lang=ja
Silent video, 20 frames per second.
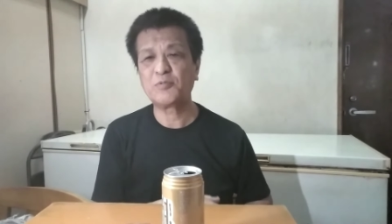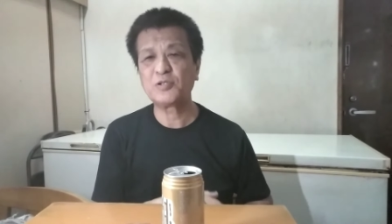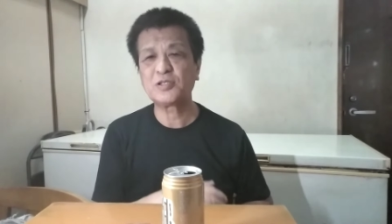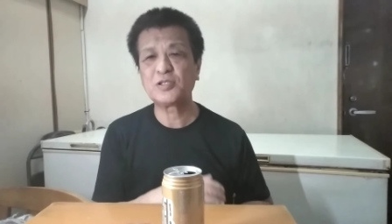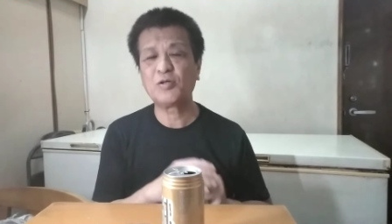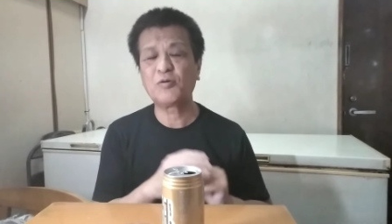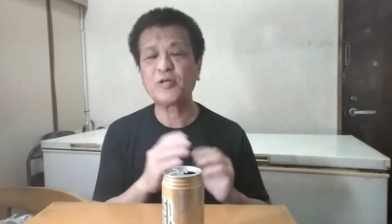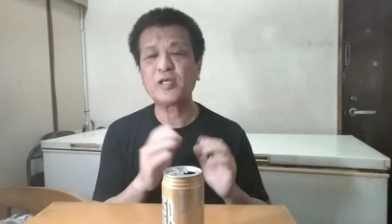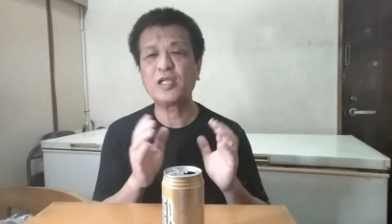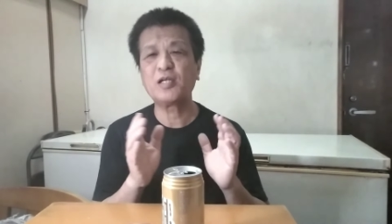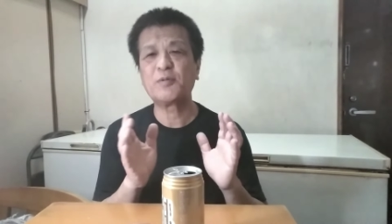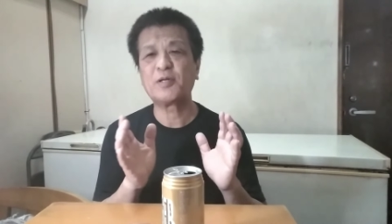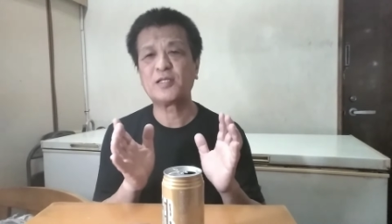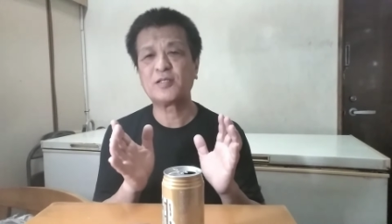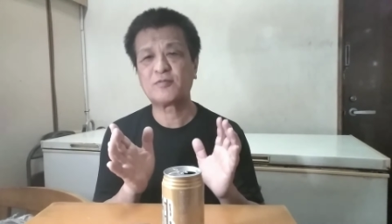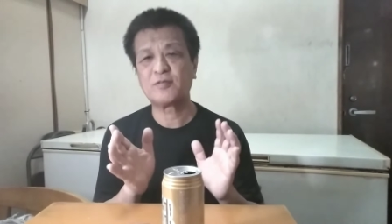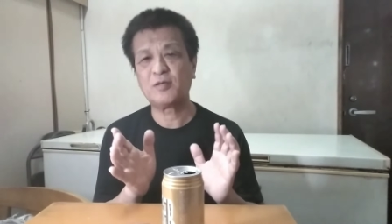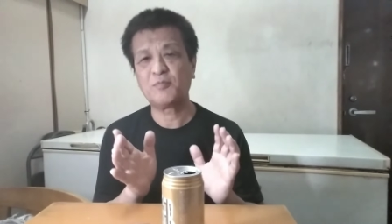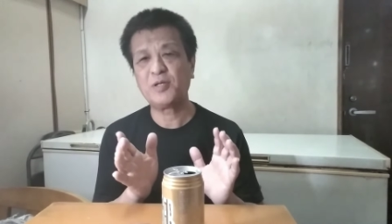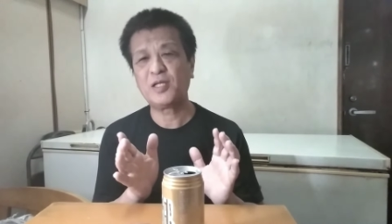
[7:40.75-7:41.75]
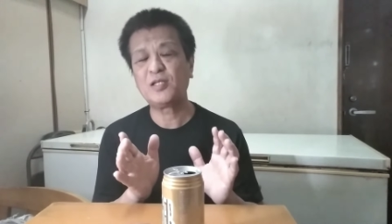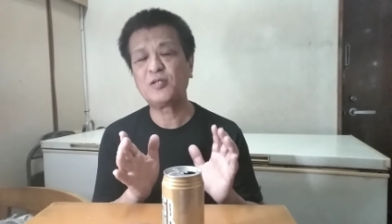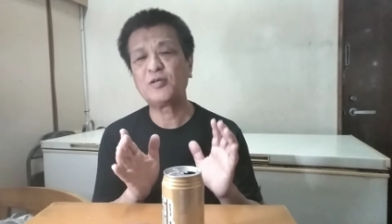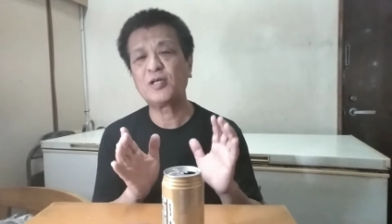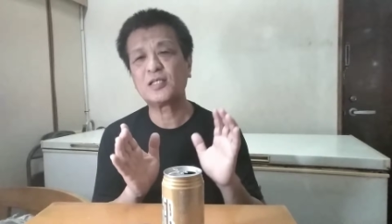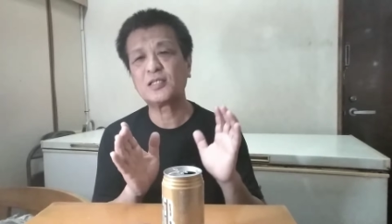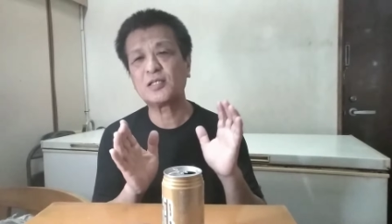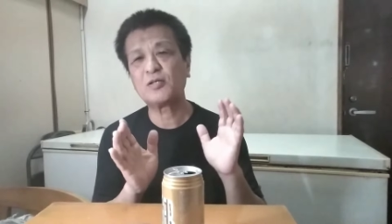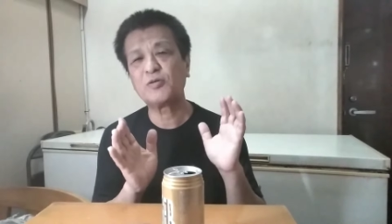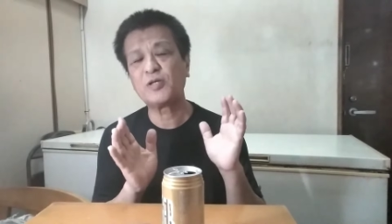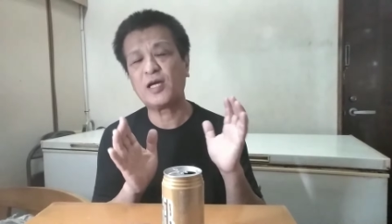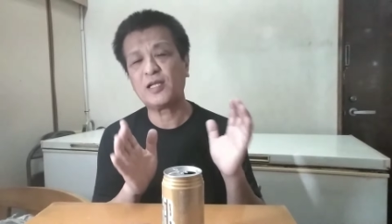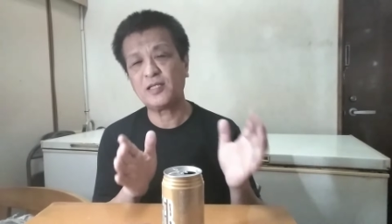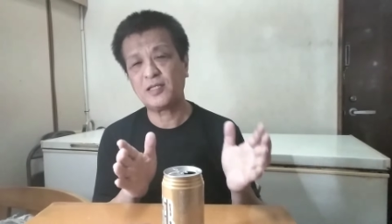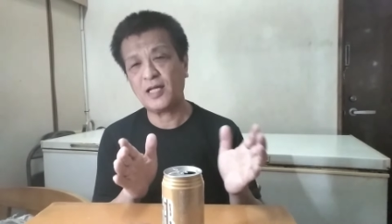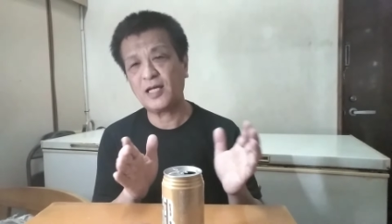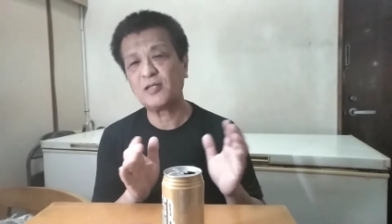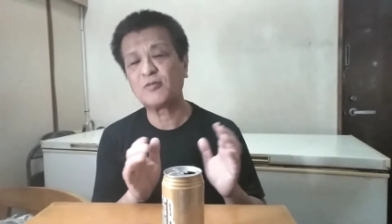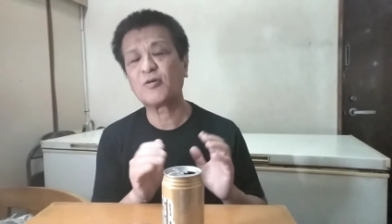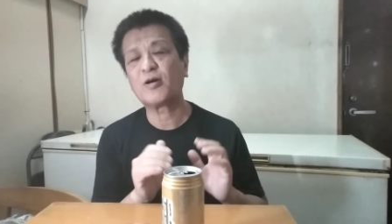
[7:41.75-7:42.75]
もしよければですね、弁当屋さんをや
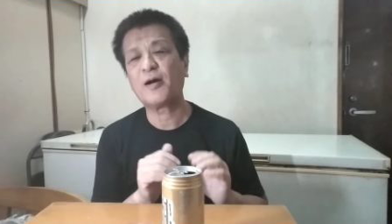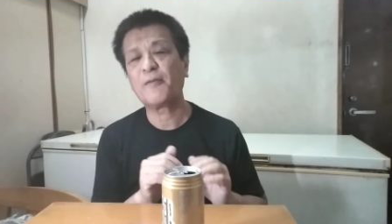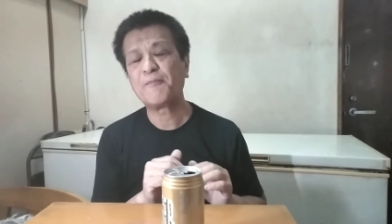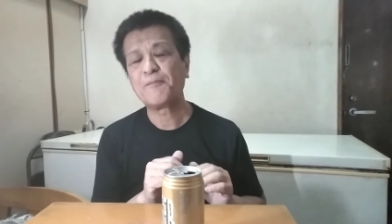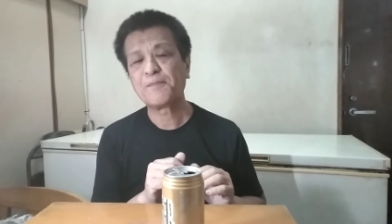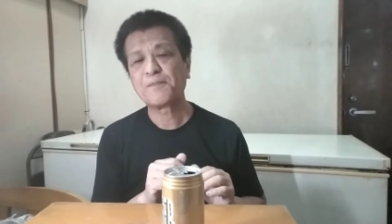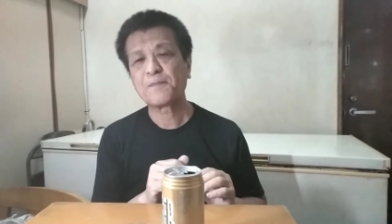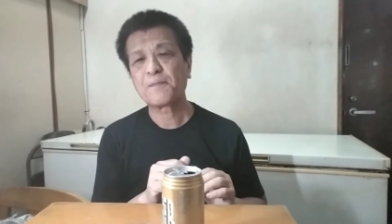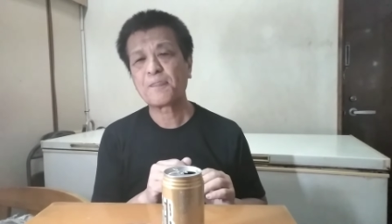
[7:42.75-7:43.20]
りたいとか、